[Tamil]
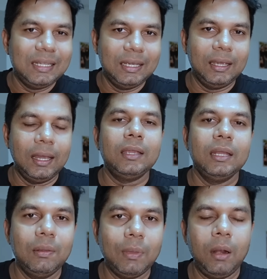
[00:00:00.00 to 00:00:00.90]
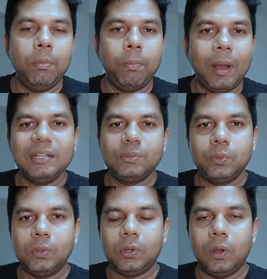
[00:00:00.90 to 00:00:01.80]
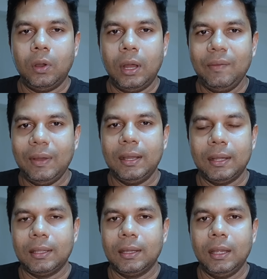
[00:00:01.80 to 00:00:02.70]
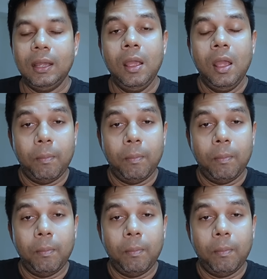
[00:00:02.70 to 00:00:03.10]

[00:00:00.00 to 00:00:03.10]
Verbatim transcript: நீங்கள் இனிமேல் பாஸ்போர்ட் அலுவலகத்துக்கு